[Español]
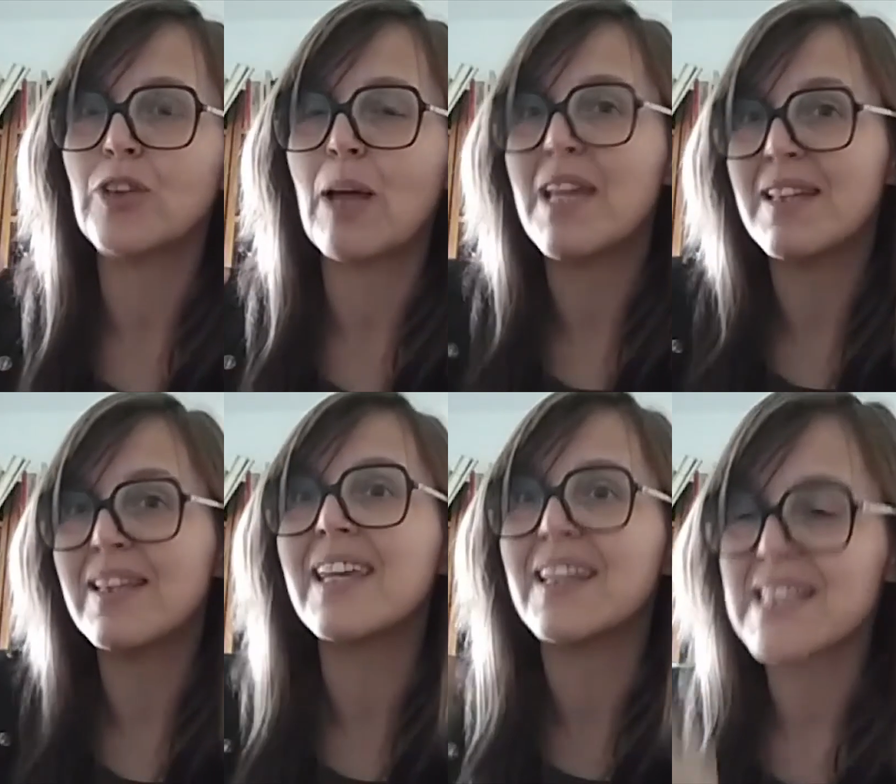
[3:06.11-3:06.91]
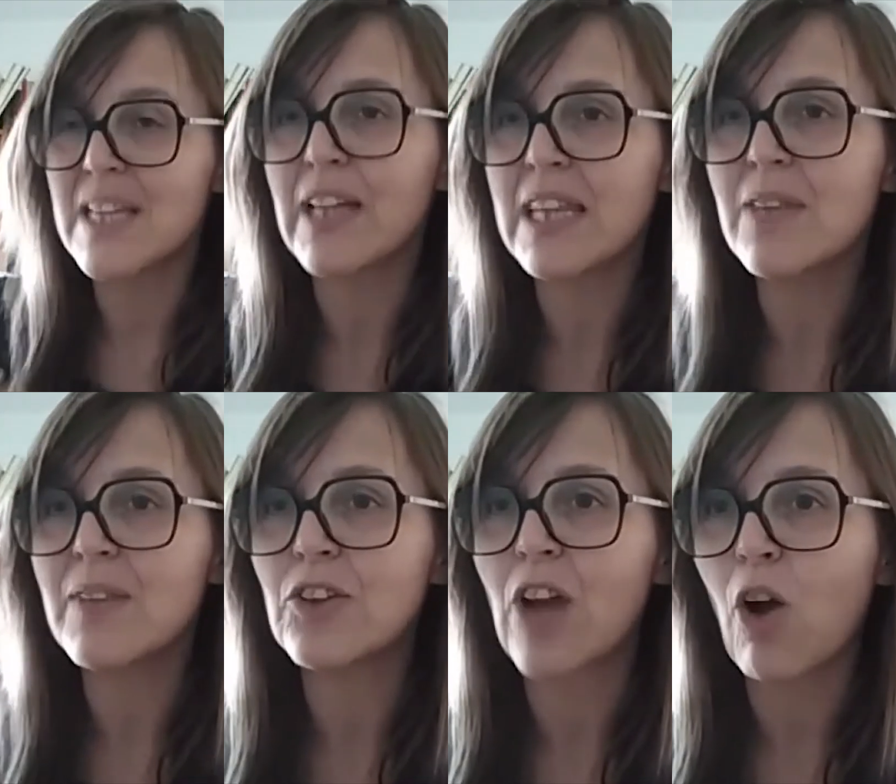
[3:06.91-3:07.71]
también de quien estaba
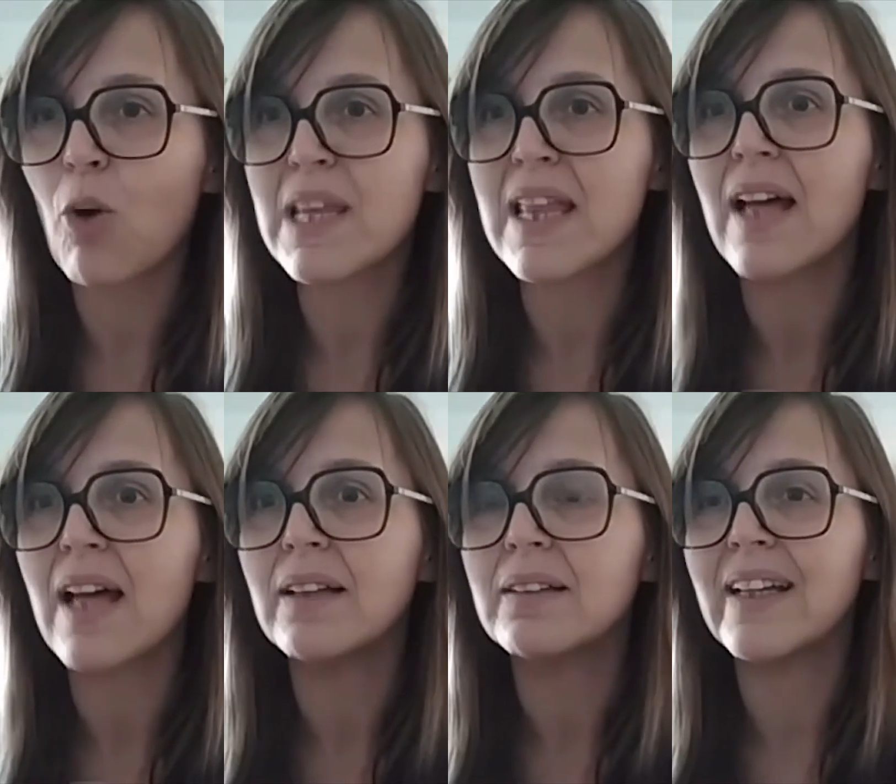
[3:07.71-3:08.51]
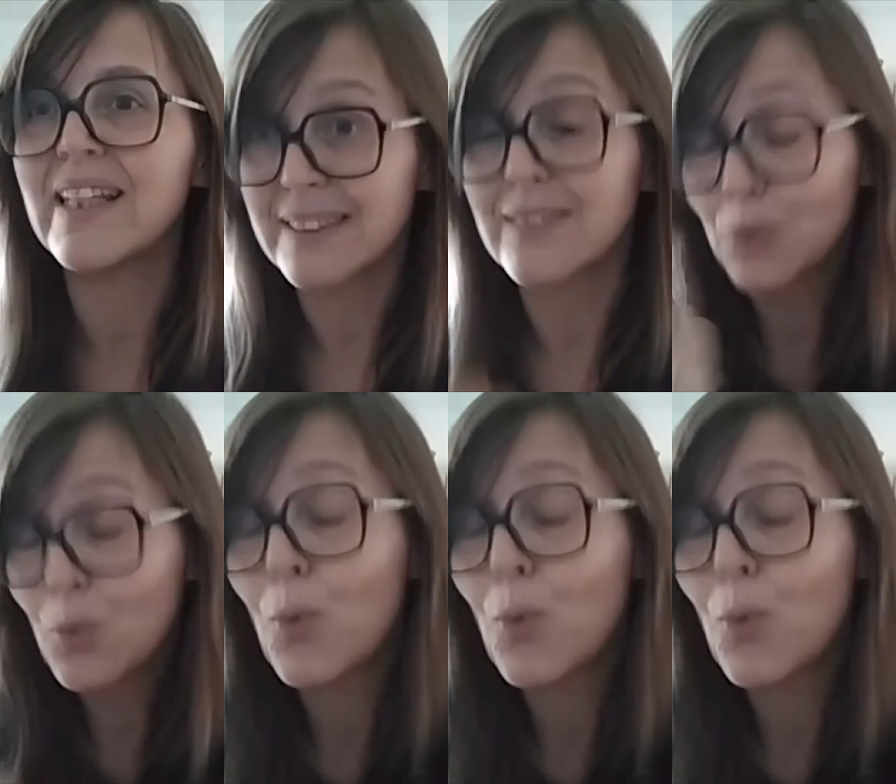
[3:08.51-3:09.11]
recibiendo la comida, es,